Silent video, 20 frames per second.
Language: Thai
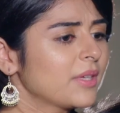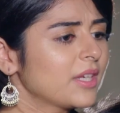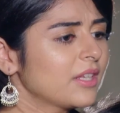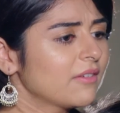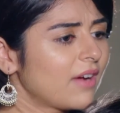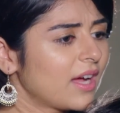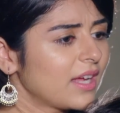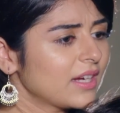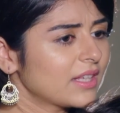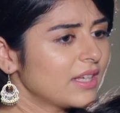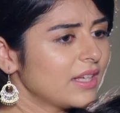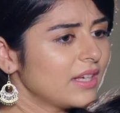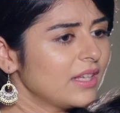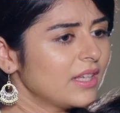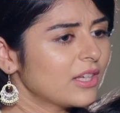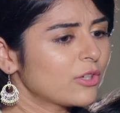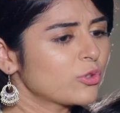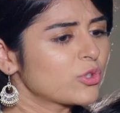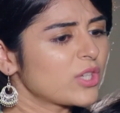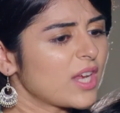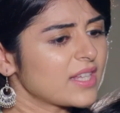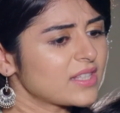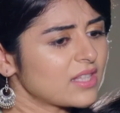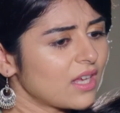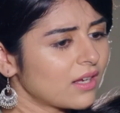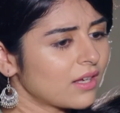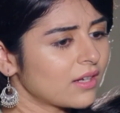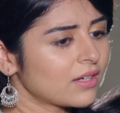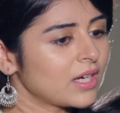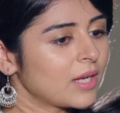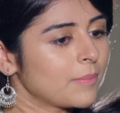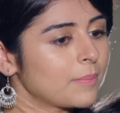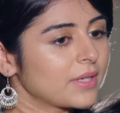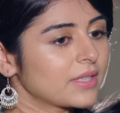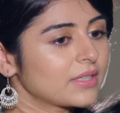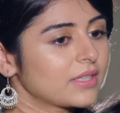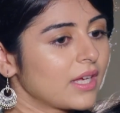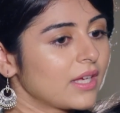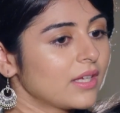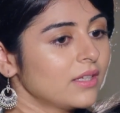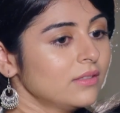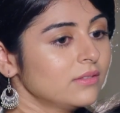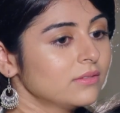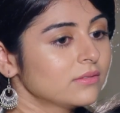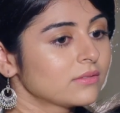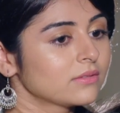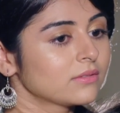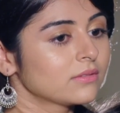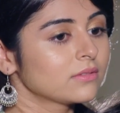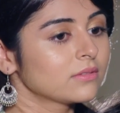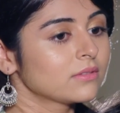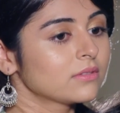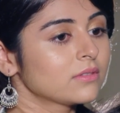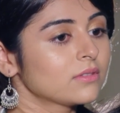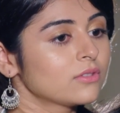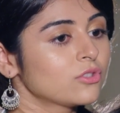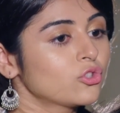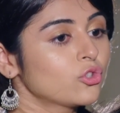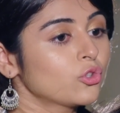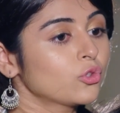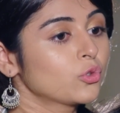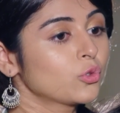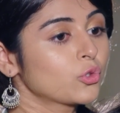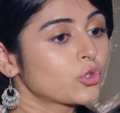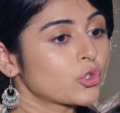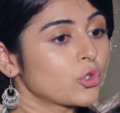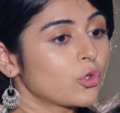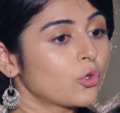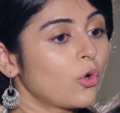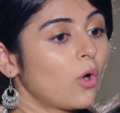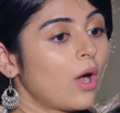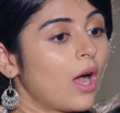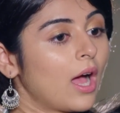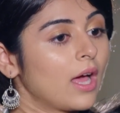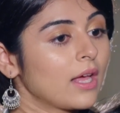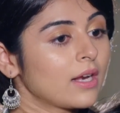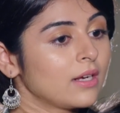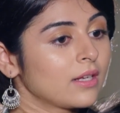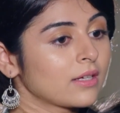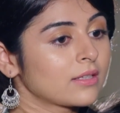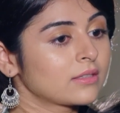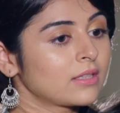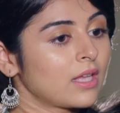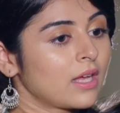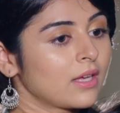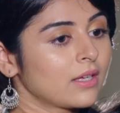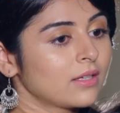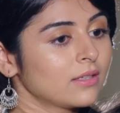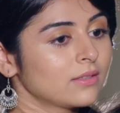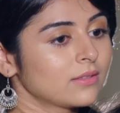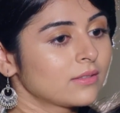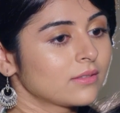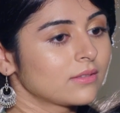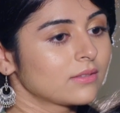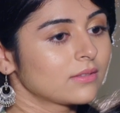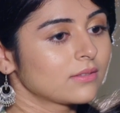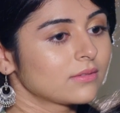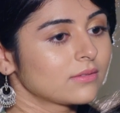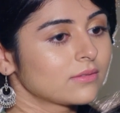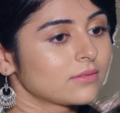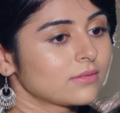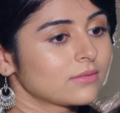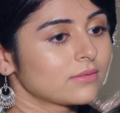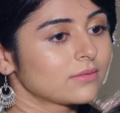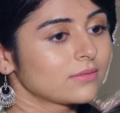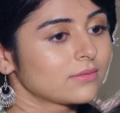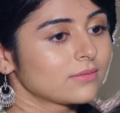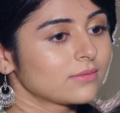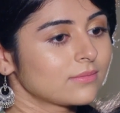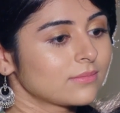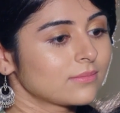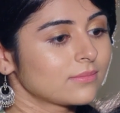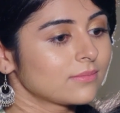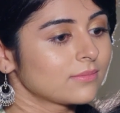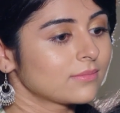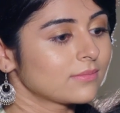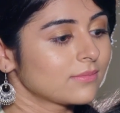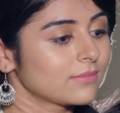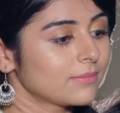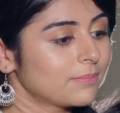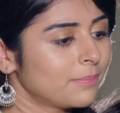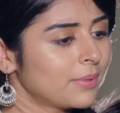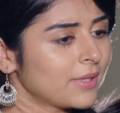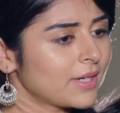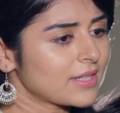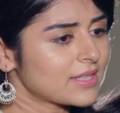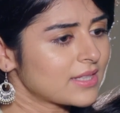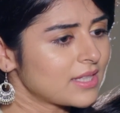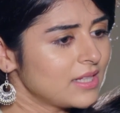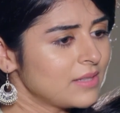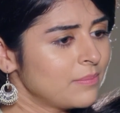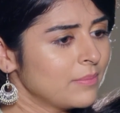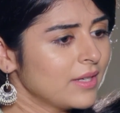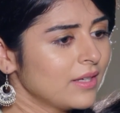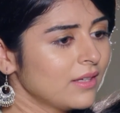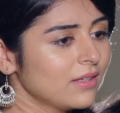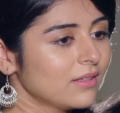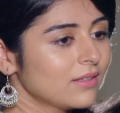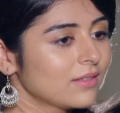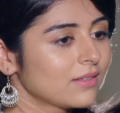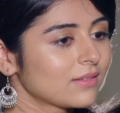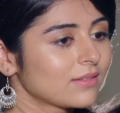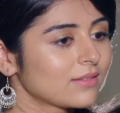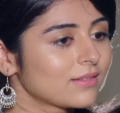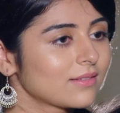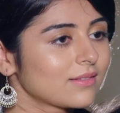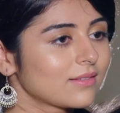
ต้องเสียสละเพื่อครอบครัวของเรา มันอาจจะดูเหมือนเราแพ้ก็จริง แต่ไม่มีชัยชนะใด